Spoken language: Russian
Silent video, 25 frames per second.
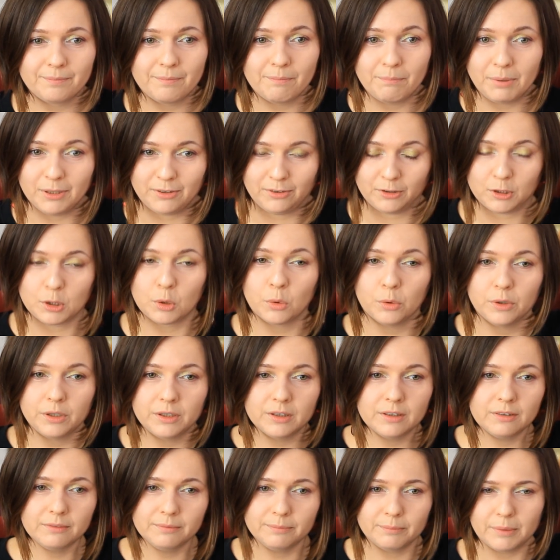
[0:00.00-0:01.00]

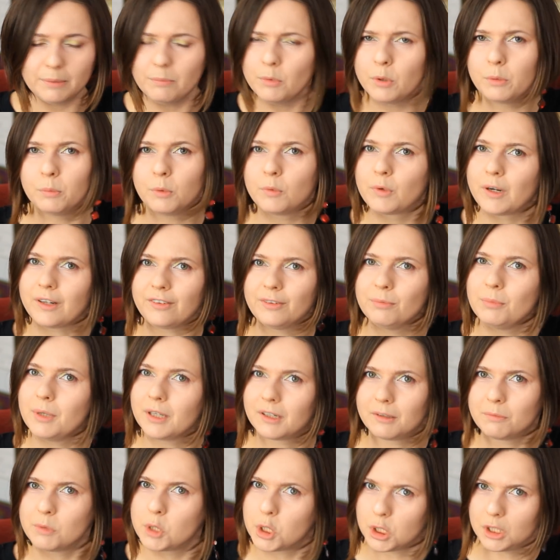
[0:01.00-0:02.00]
построено, по-моему, в
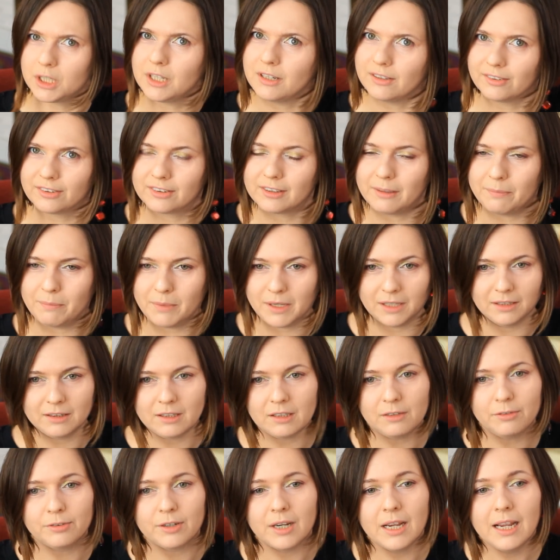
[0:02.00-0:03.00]
размером 400
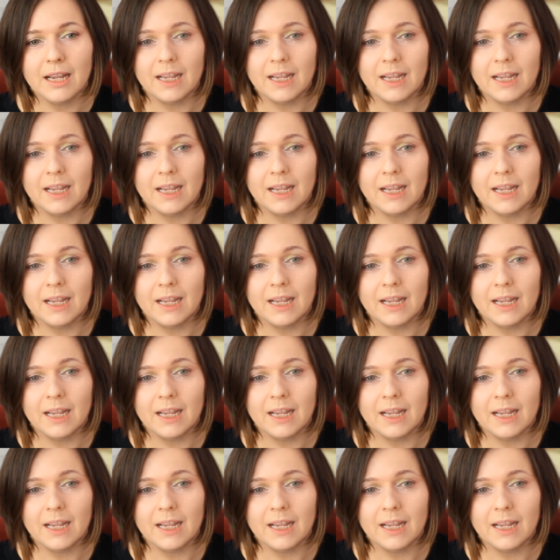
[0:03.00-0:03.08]
метров,